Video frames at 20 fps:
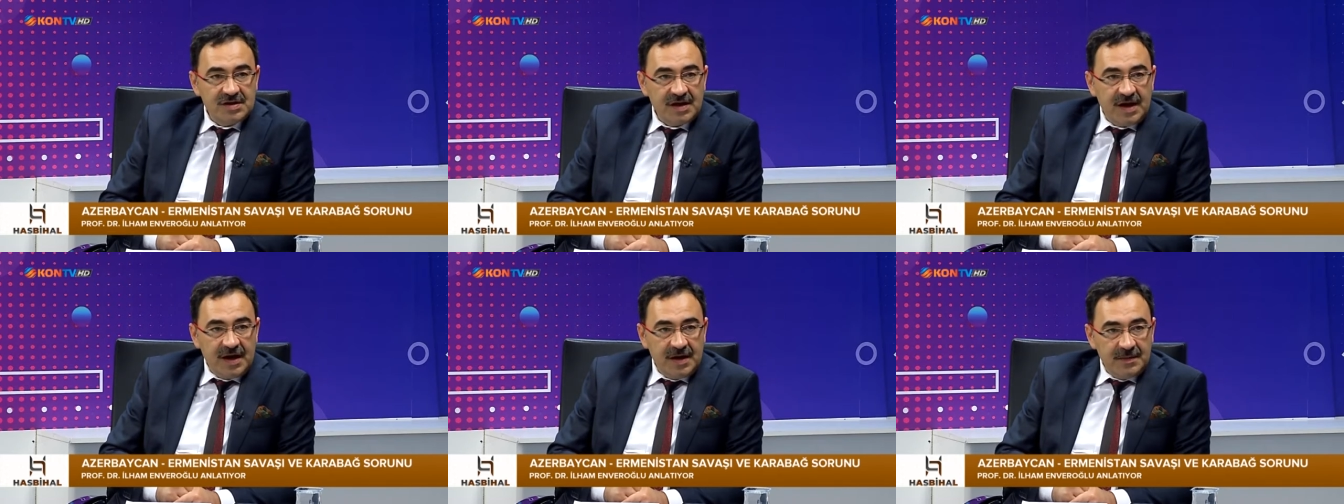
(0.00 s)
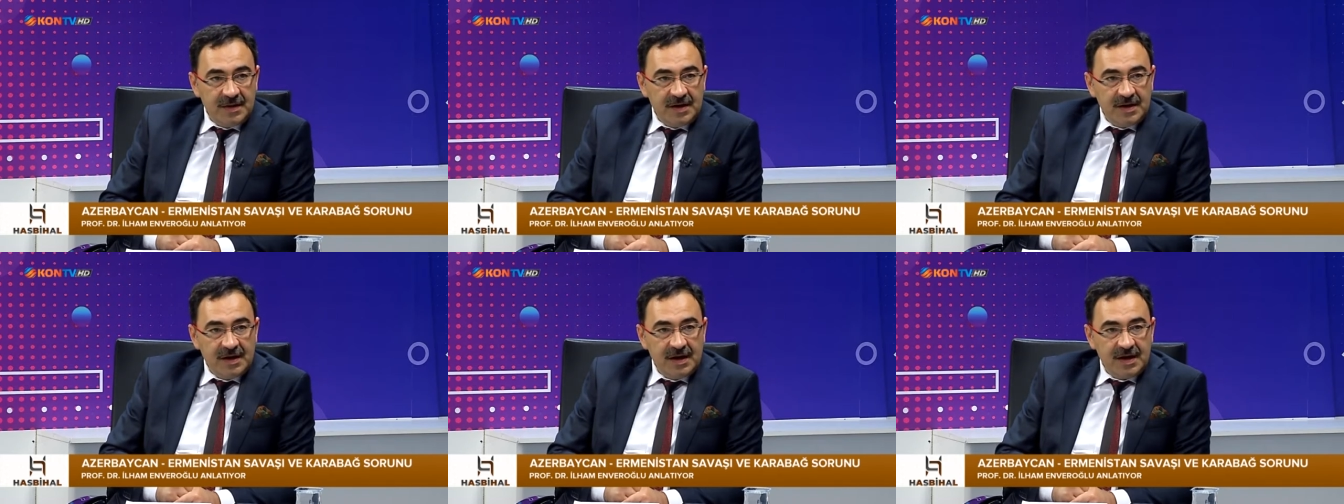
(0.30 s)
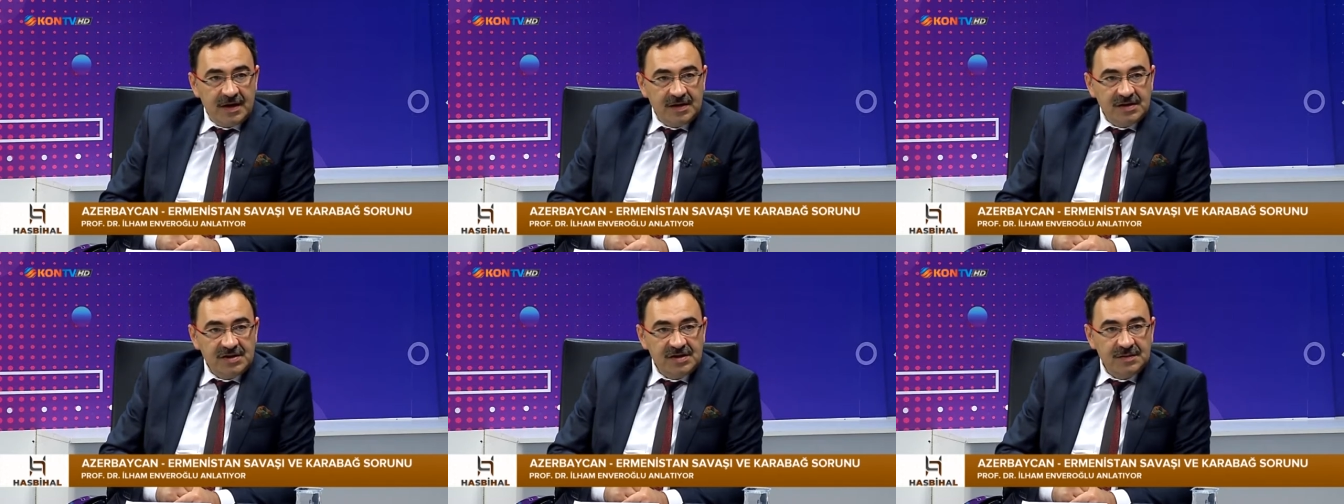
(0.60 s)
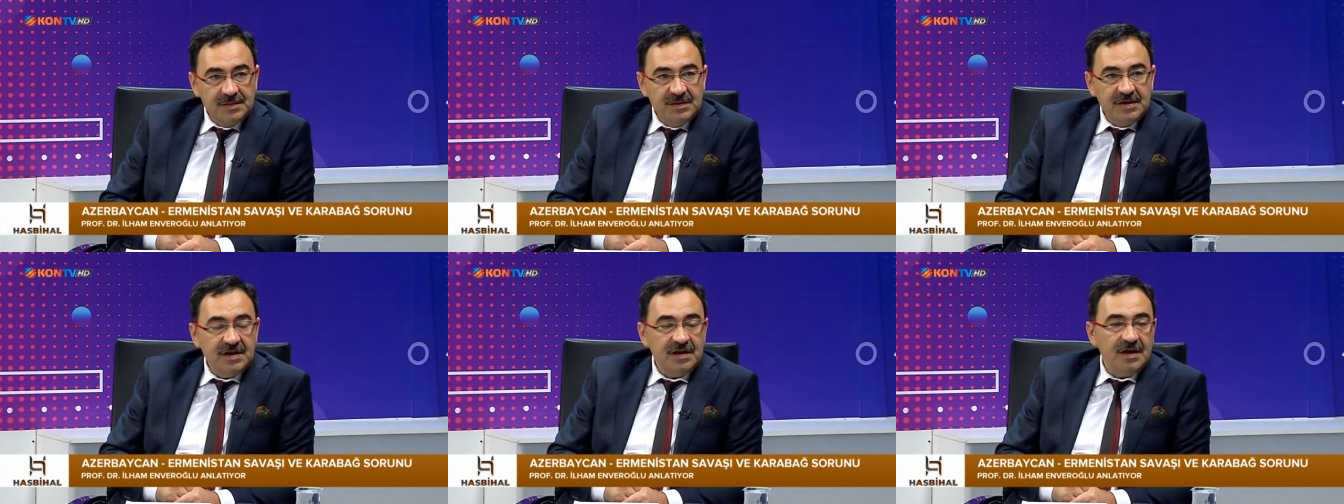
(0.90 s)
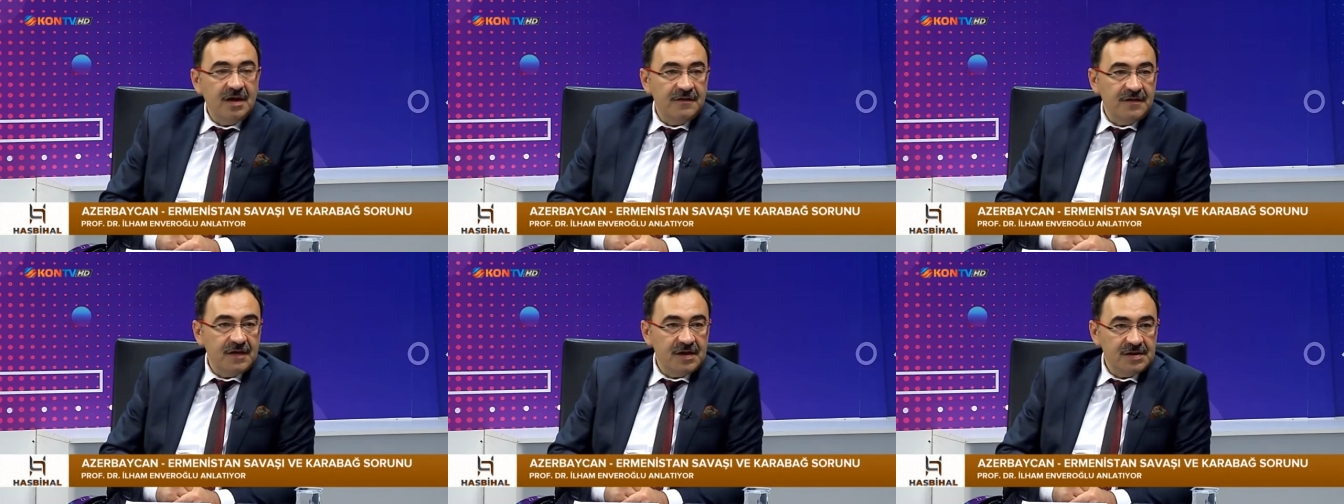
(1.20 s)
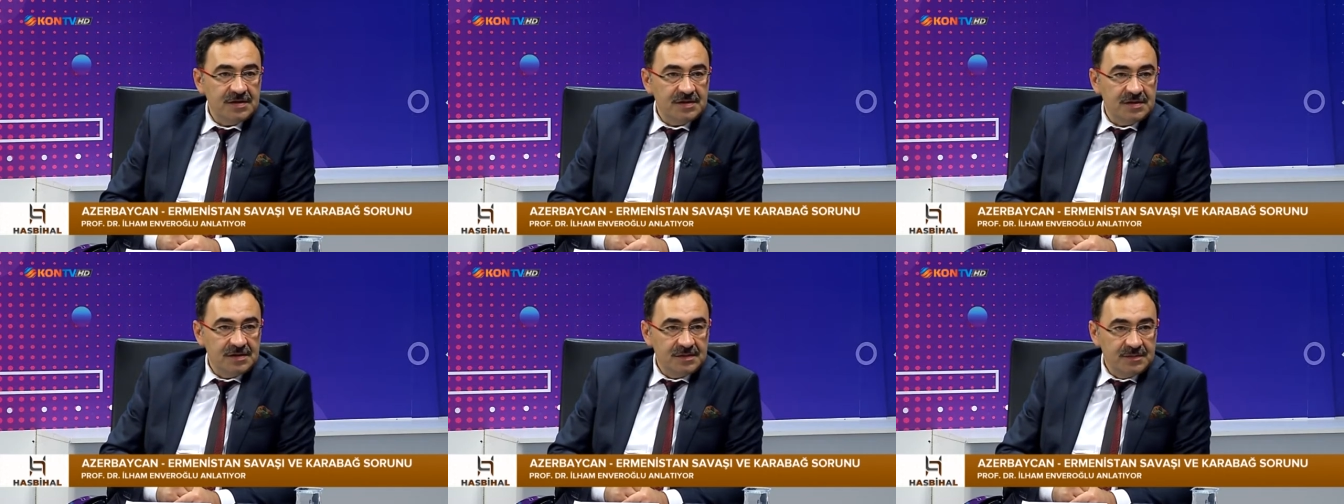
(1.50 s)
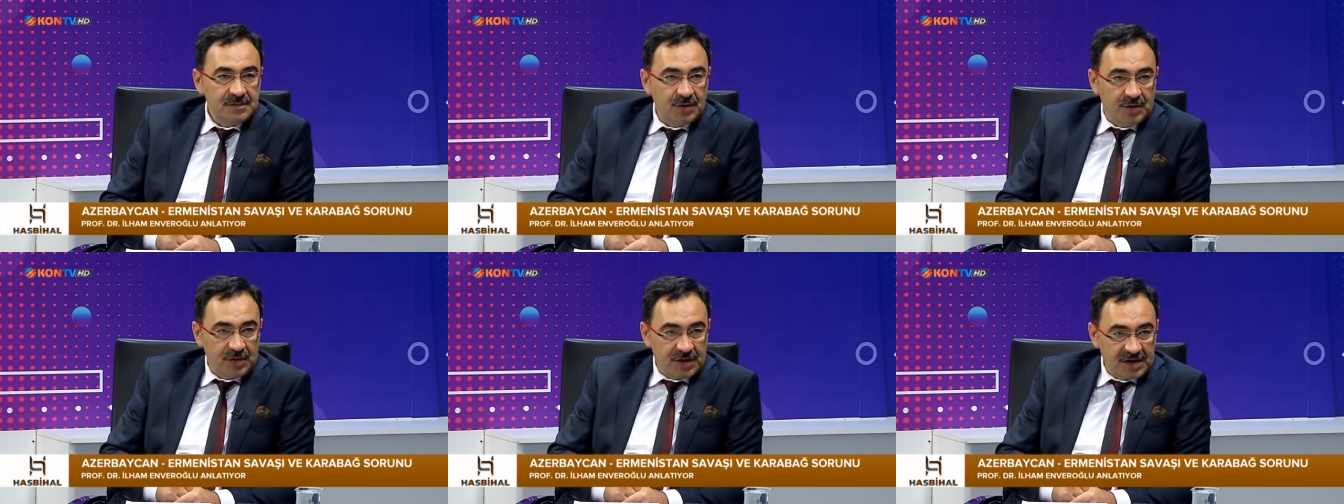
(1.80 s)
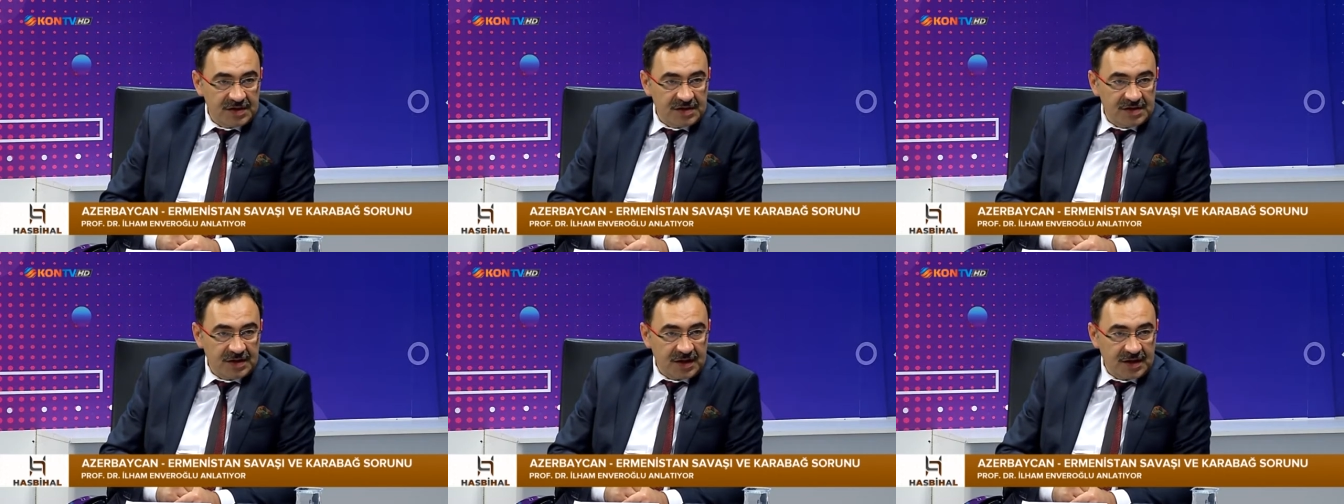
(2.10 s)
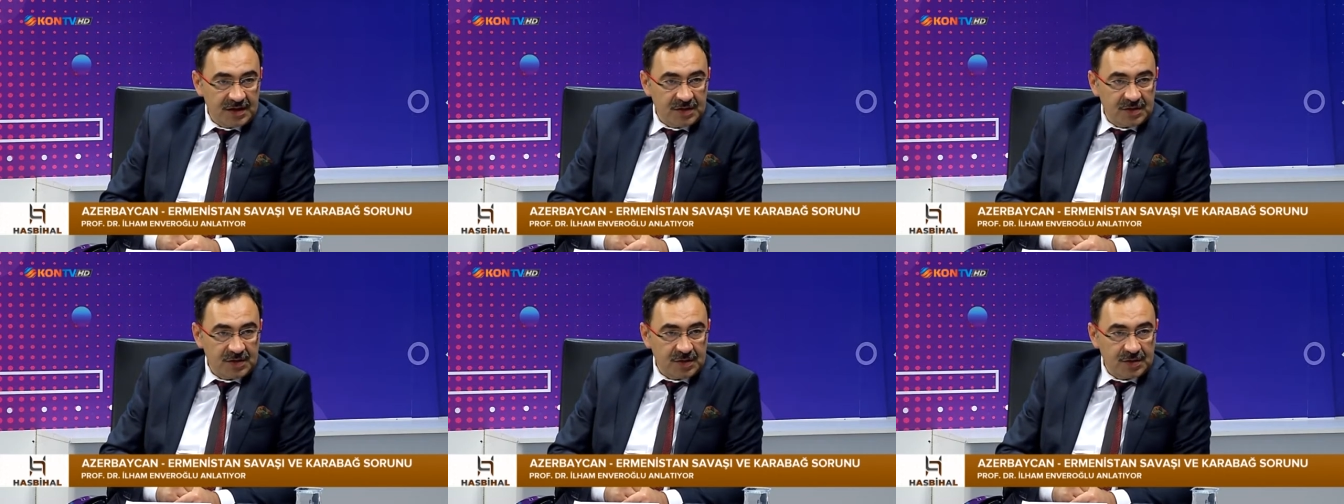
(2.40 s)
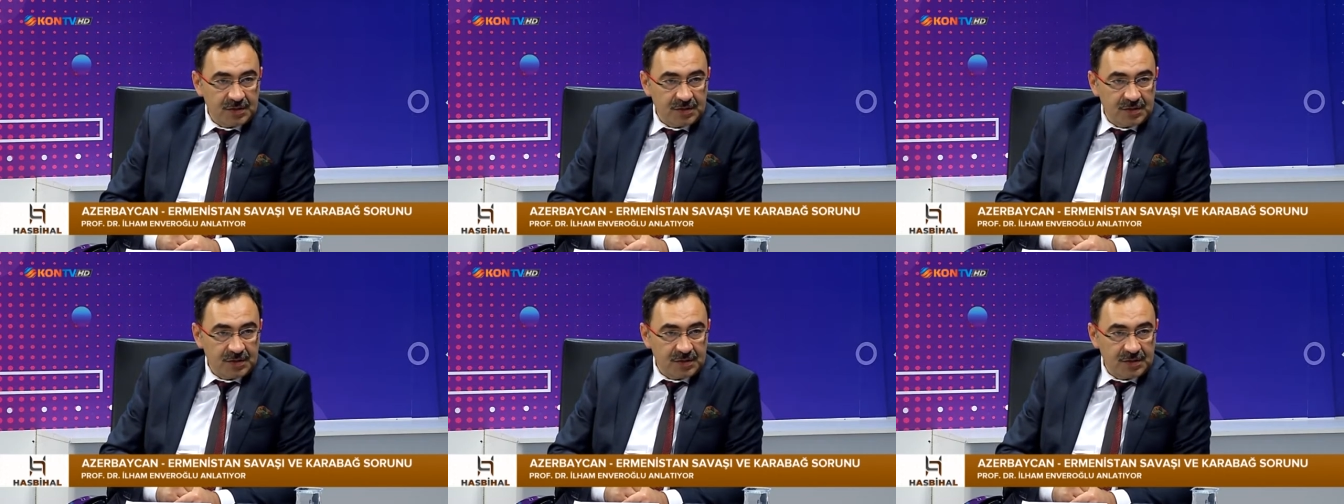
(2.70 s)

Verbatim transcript: Ermenileri şimdiki Kafkas bölgesine getiriyor.